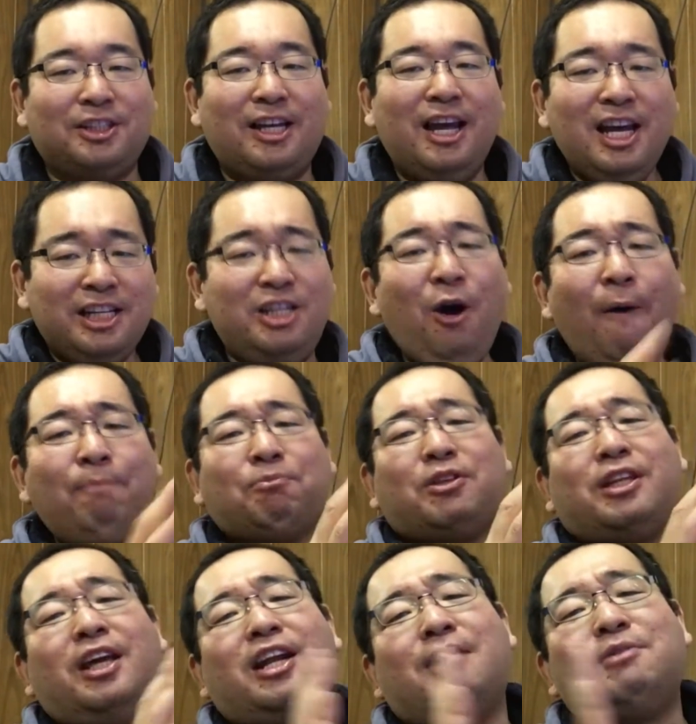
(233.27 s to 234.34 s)
すね、日本
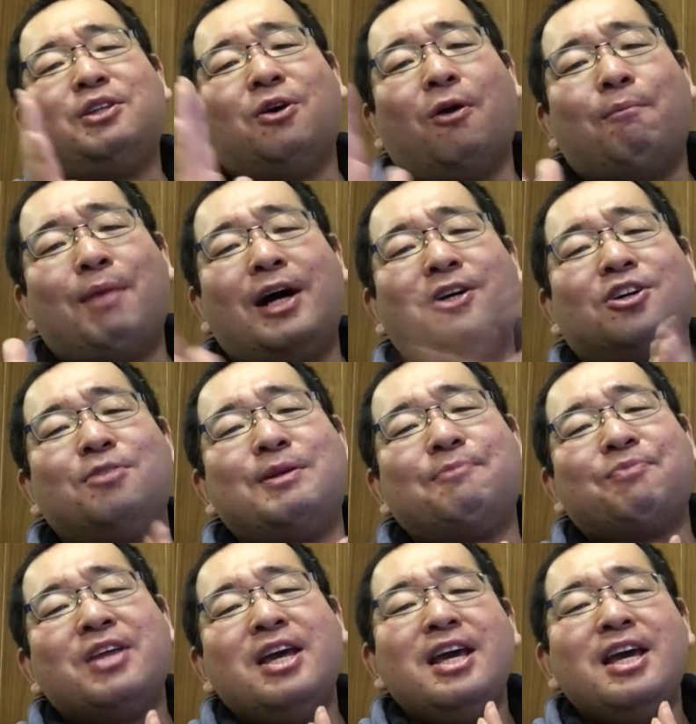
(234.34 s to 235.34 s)
テレビの番組、